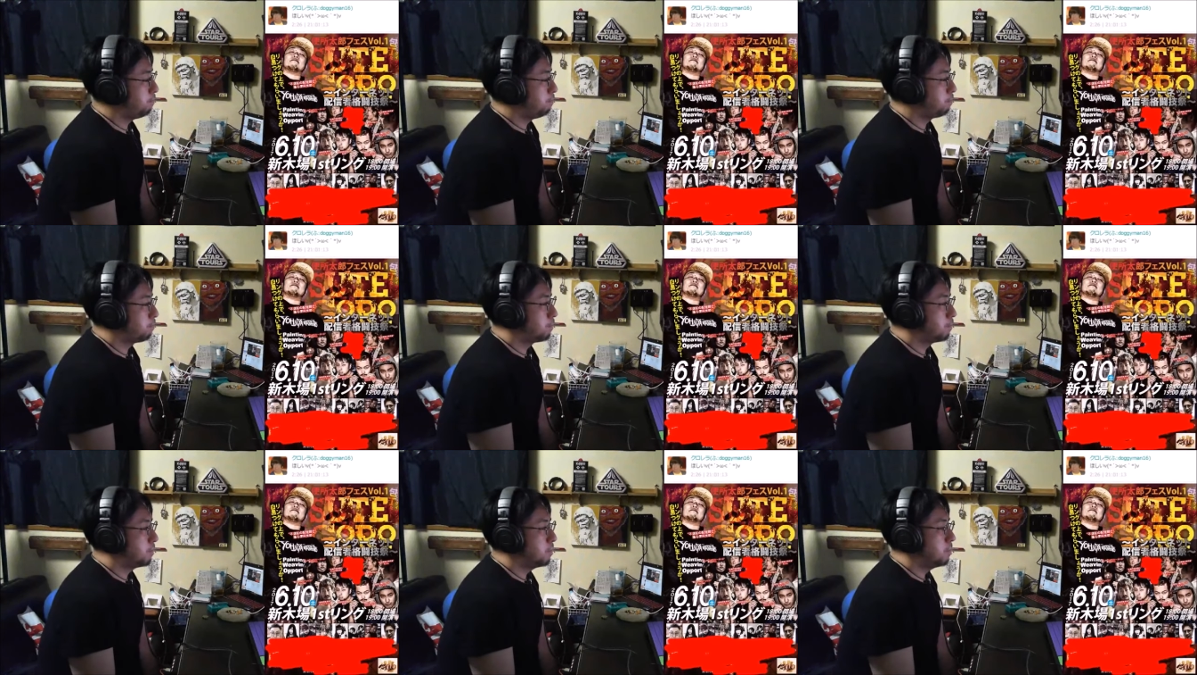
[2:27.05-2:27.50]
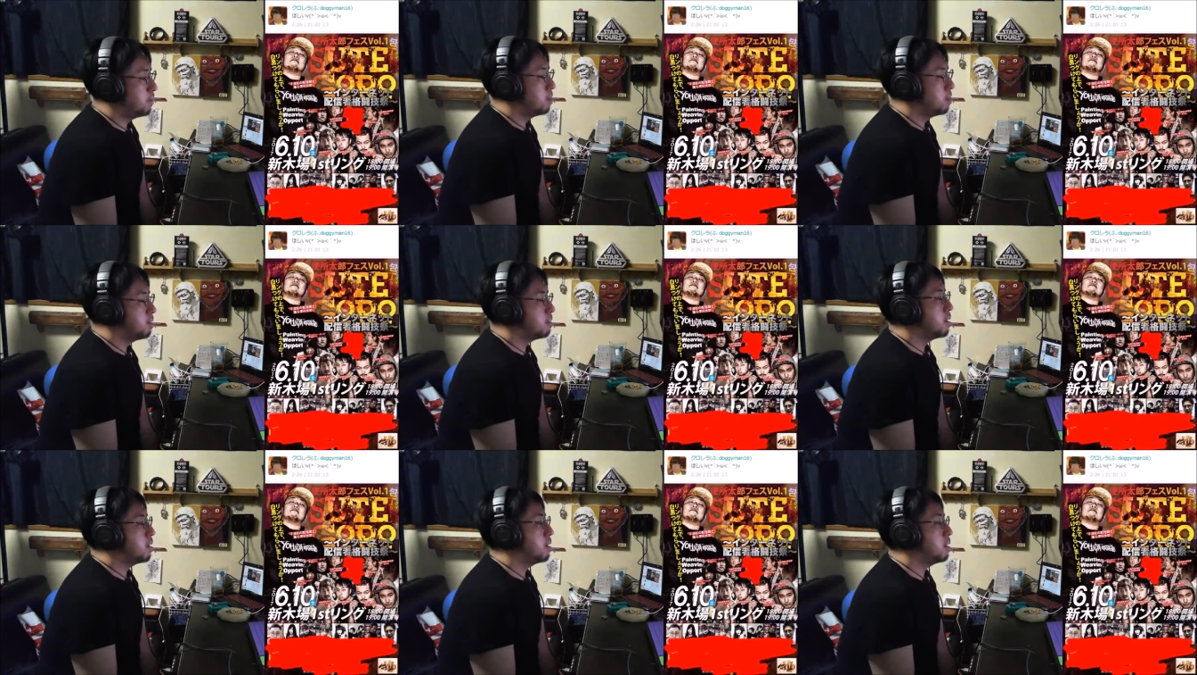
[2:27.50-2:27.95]
2000
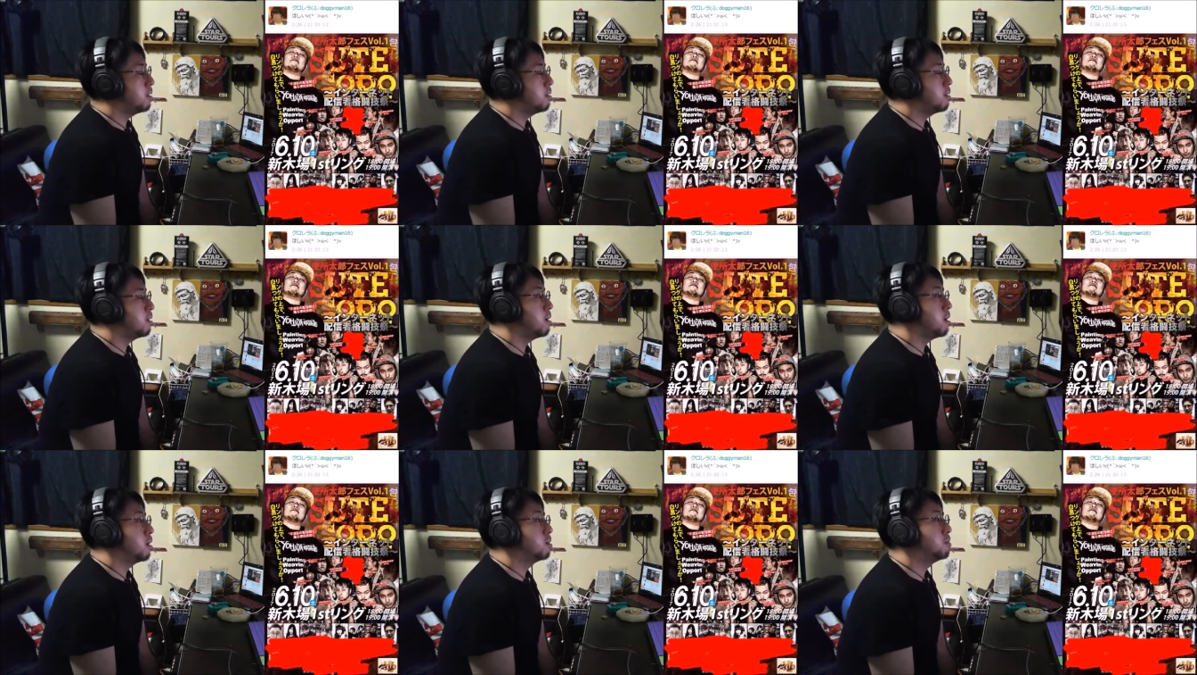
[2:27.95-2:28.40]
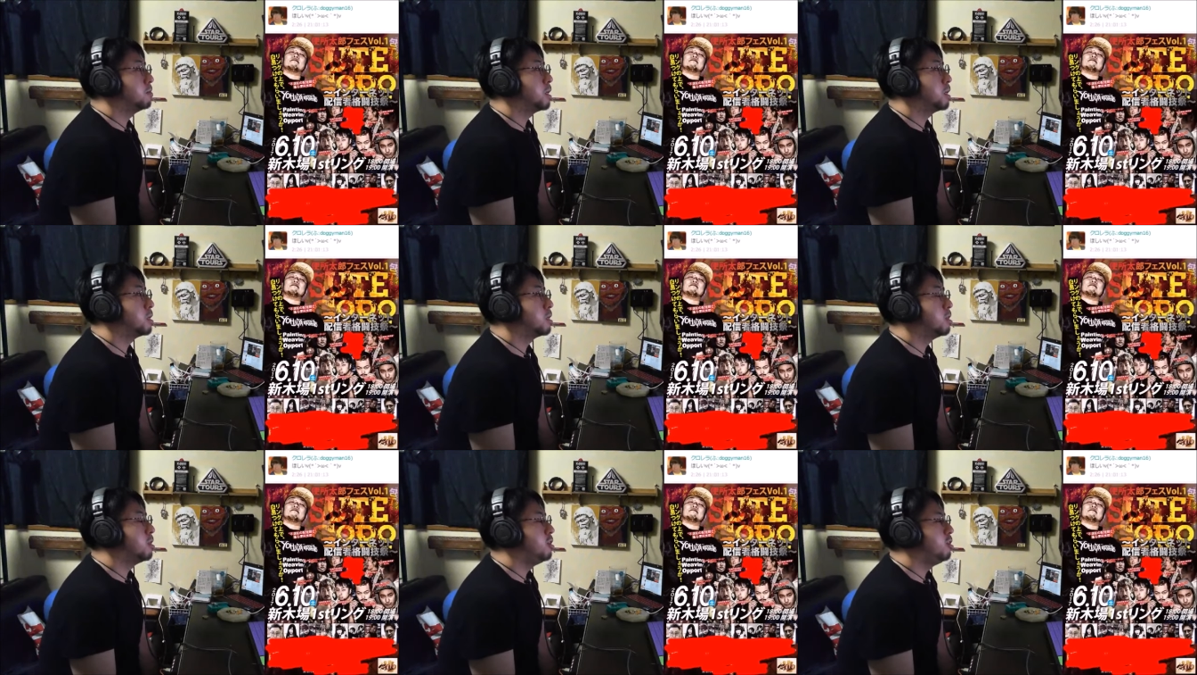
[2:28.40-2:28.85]
円で100枚
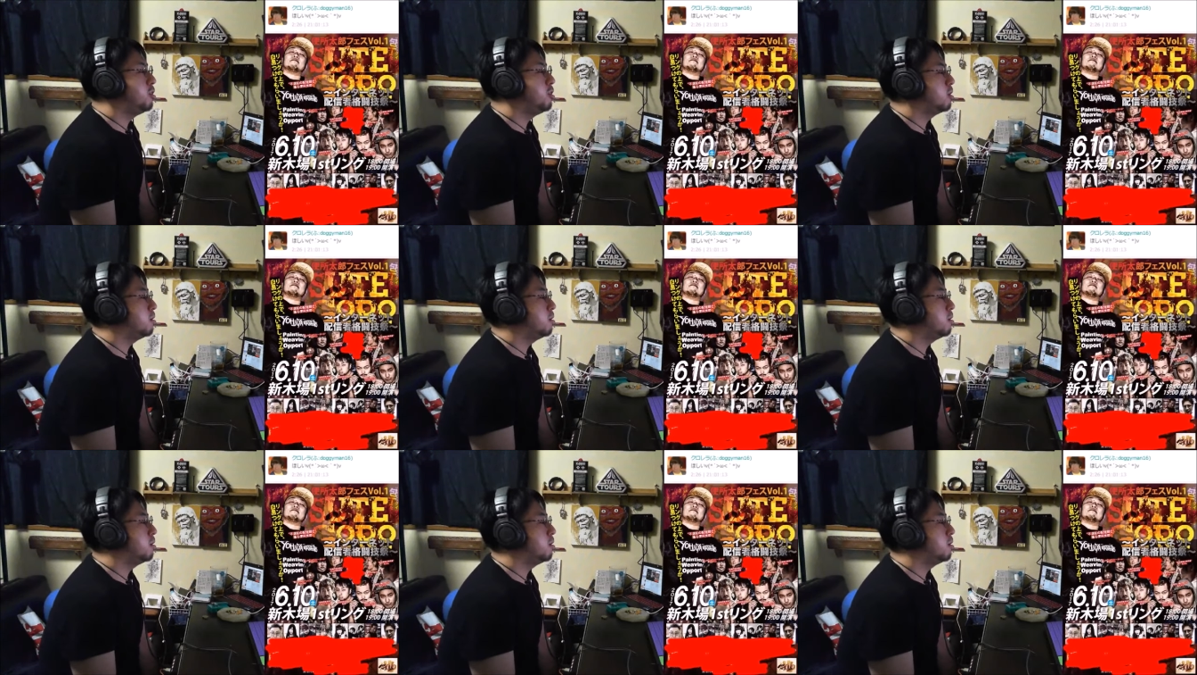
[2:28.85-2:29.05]
でいく